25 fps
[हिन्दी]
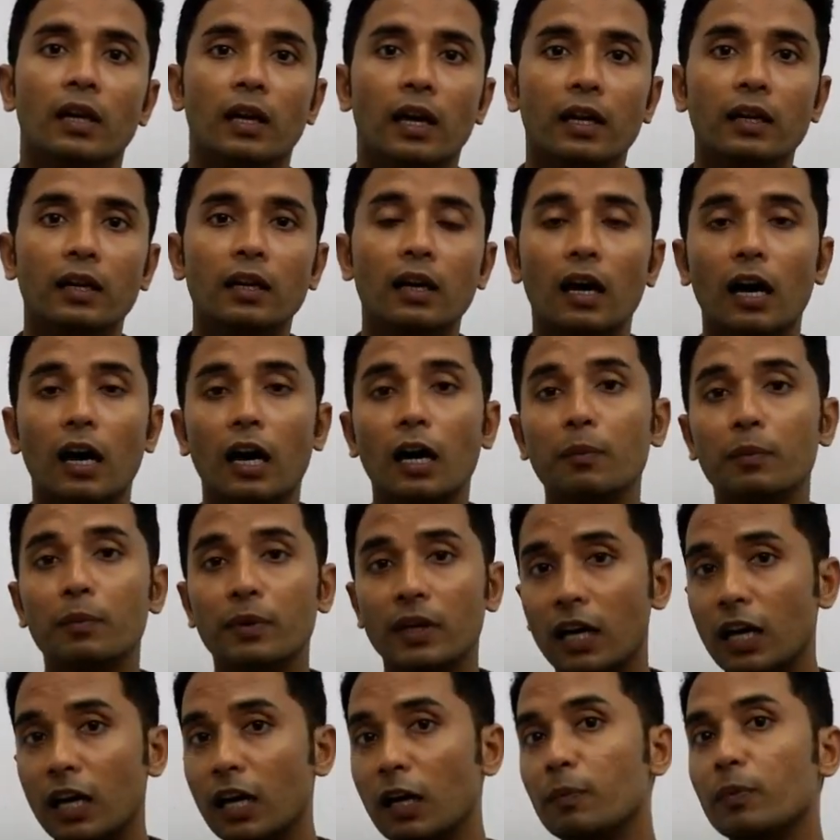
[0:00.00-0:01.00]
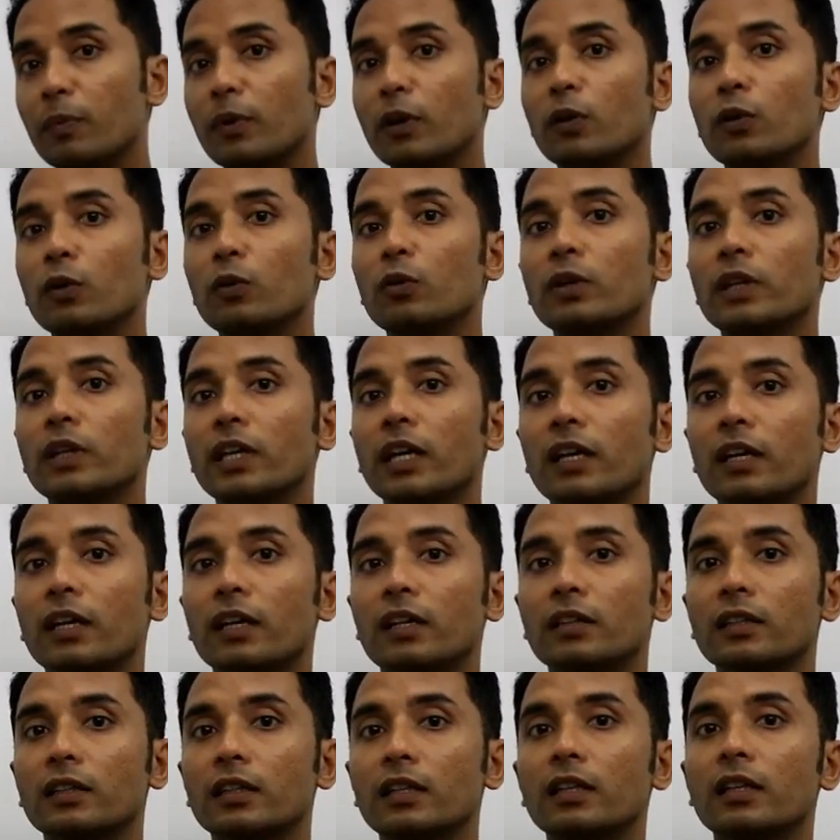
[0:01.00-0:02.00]
है ना अब यहाँ पर लोग क्या
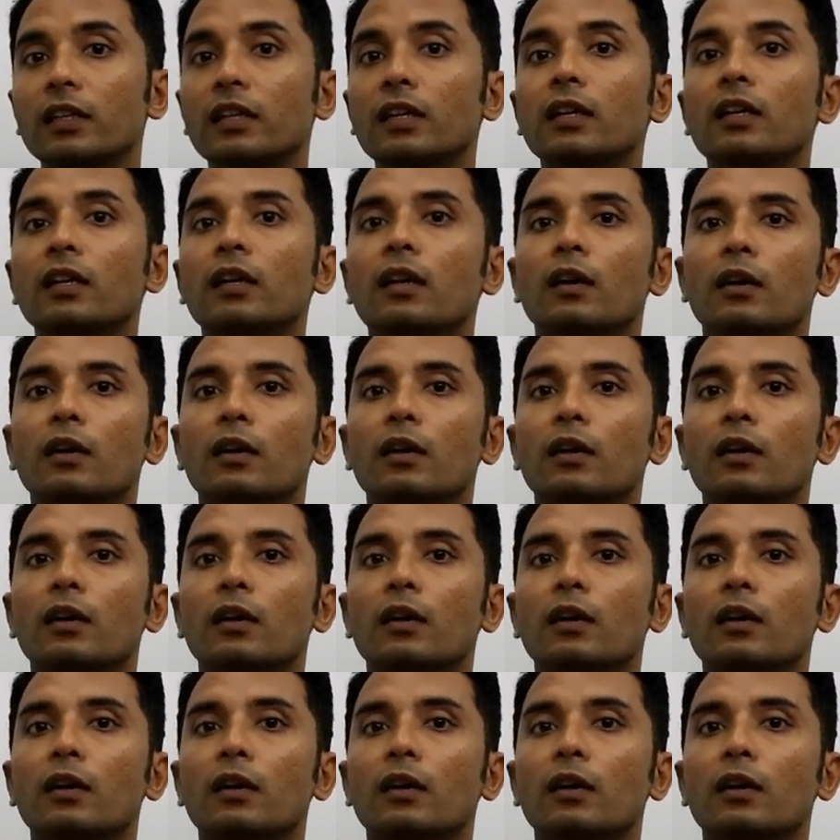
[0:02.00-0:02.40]
करते हैं